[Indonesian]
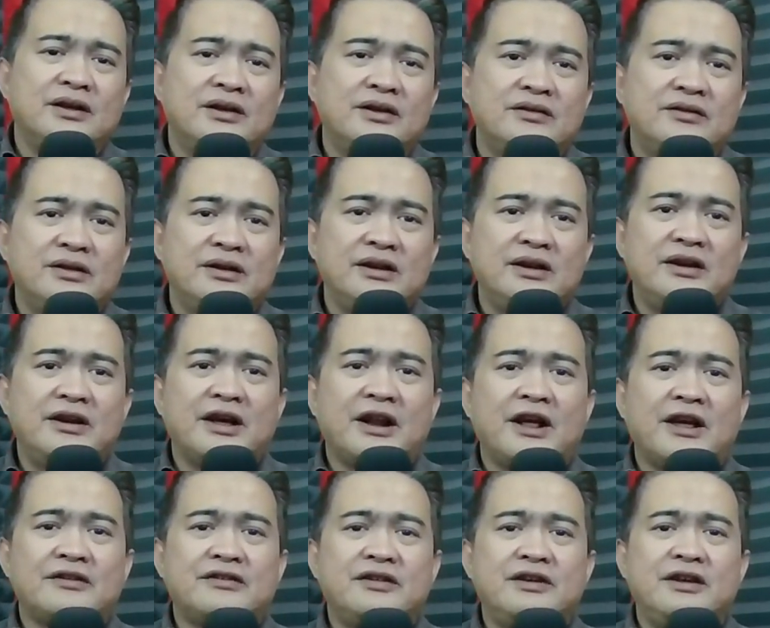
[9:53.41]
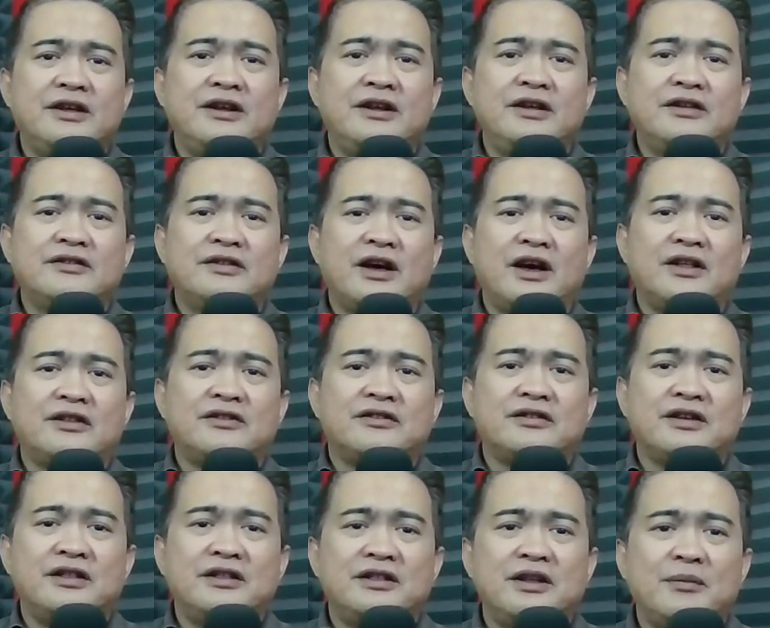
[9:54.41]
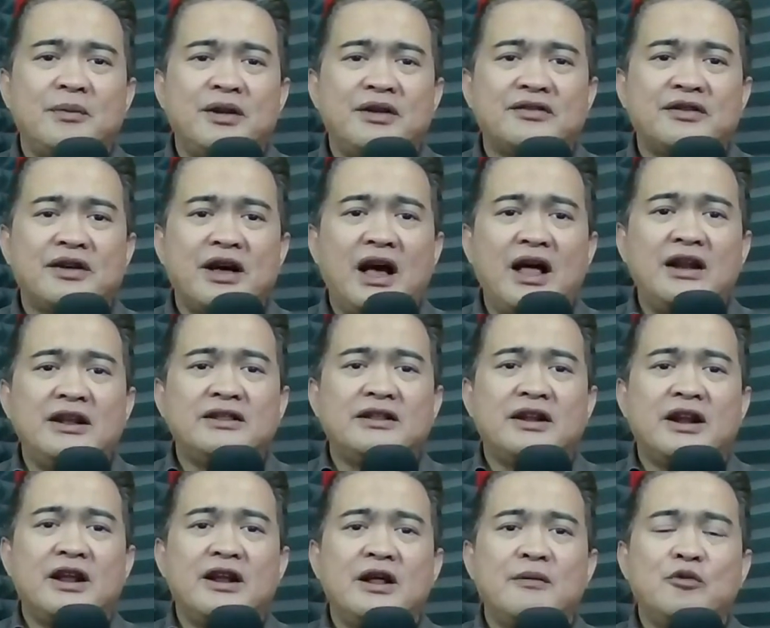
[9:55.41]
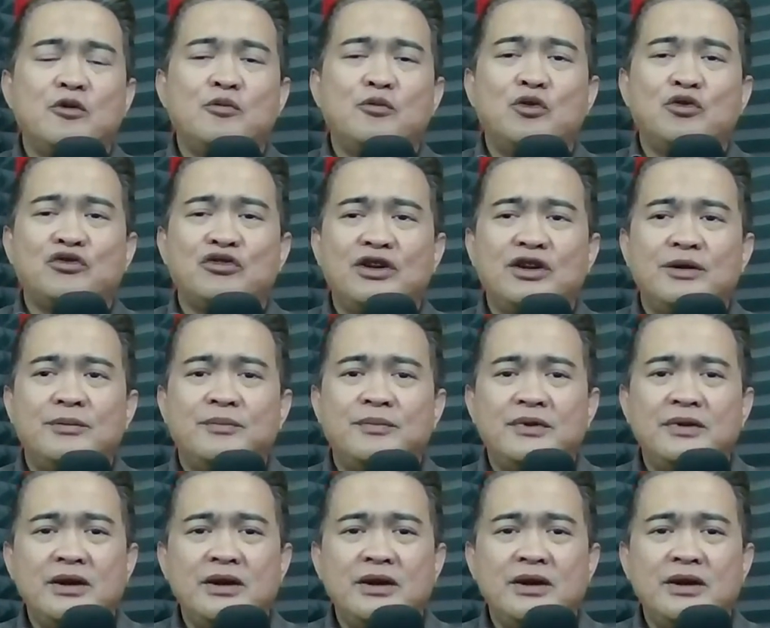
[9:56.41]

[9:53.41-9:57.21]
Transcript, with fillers: Si Gresi ini sangat sentimen sekali terhadap muslim.